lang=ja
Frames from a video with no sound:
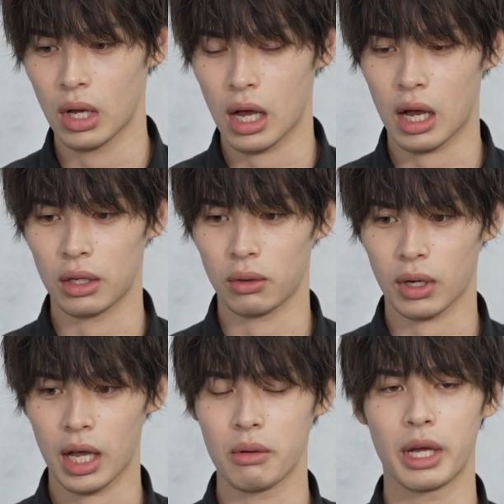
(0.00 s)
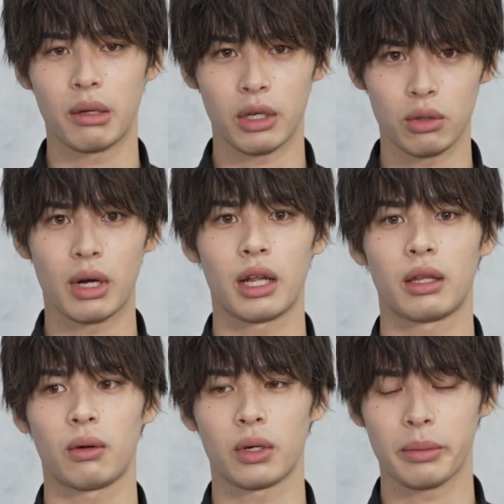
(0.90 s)
あの界隈では言われ
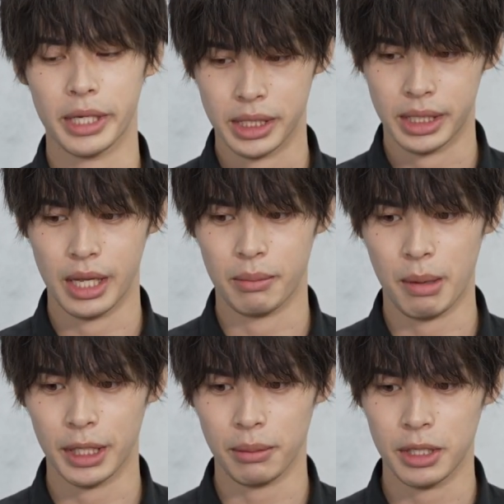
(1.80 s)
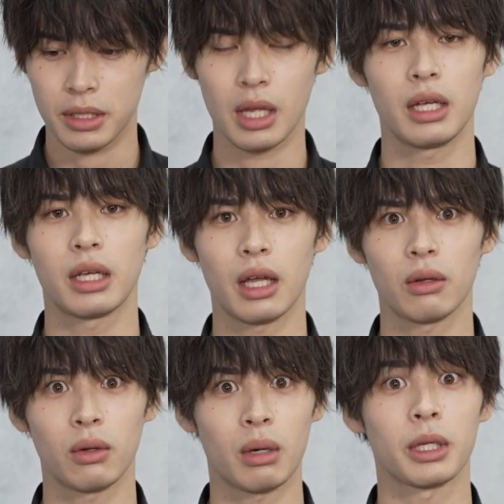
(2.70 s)
ておりまして、まあ、またミステリー系
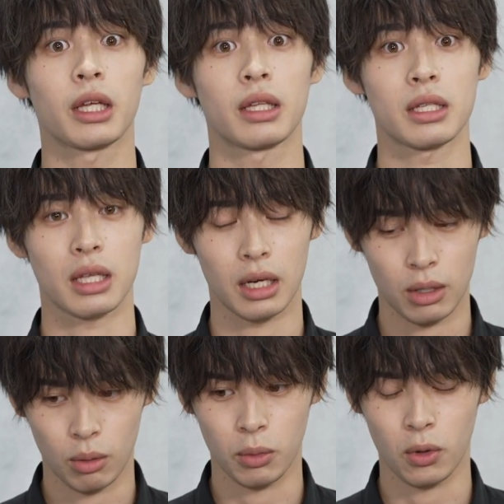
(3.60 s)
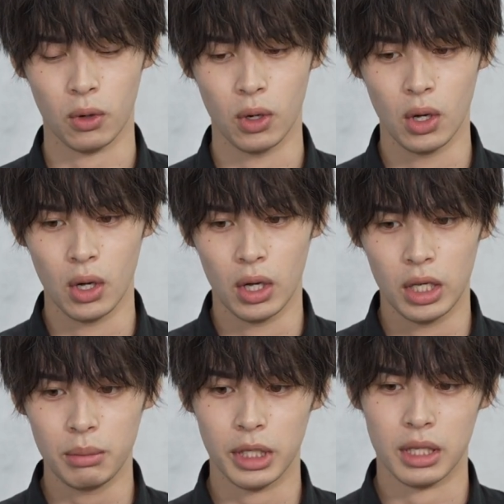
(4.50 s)
のドラマなんですけれども
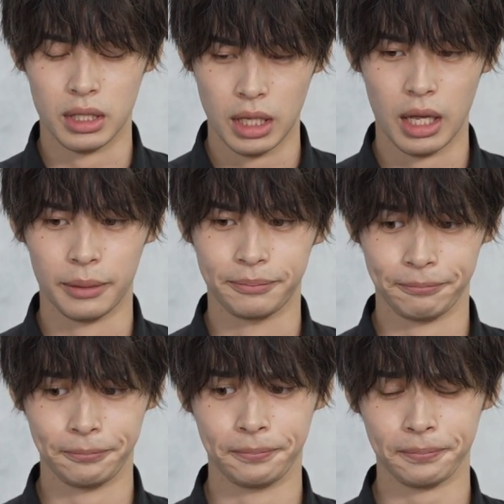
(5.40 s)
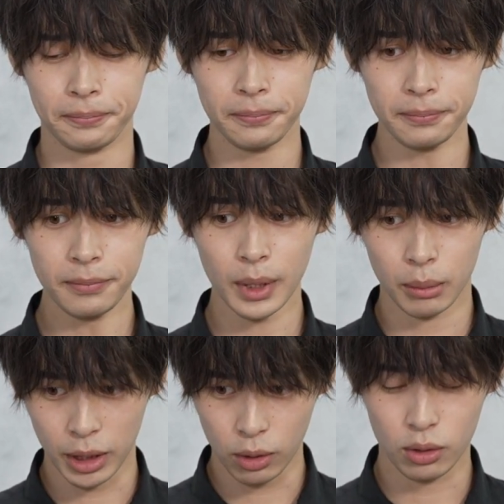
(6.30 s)
今ですね、
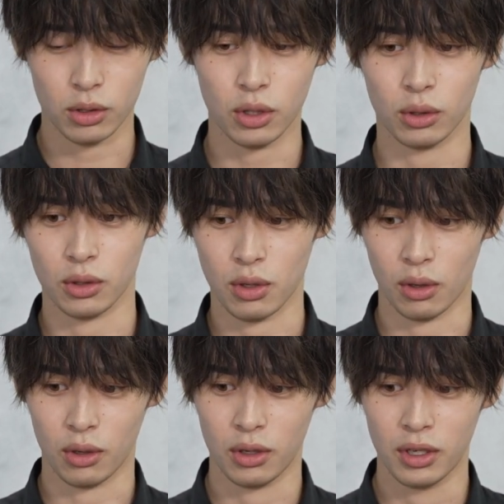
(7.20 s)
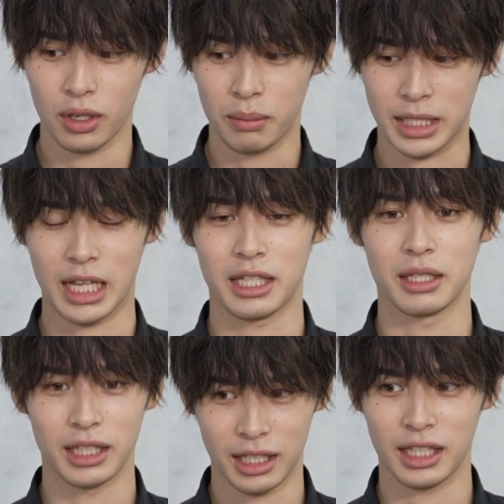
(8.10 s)
まあ、どんどんちょっとその、まあ、
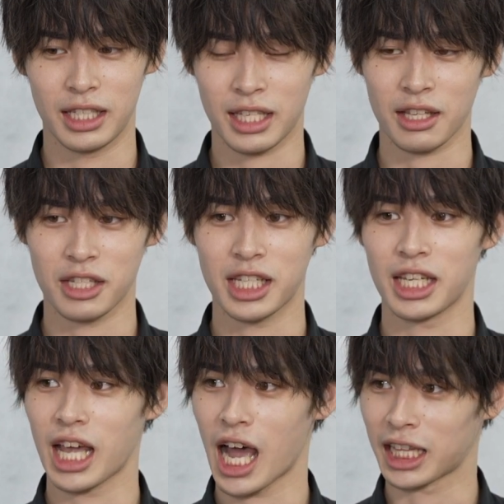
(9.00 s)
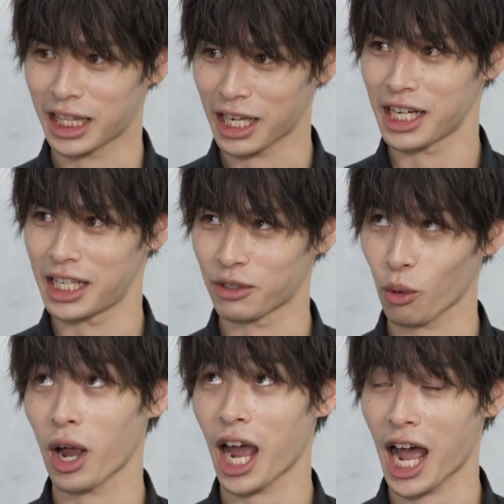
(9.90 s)
殺人があったりと
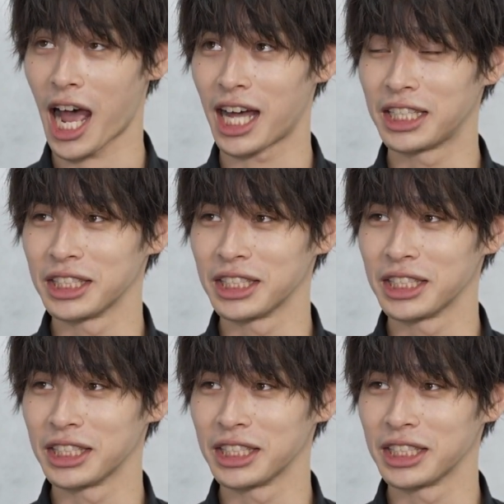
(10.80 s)
か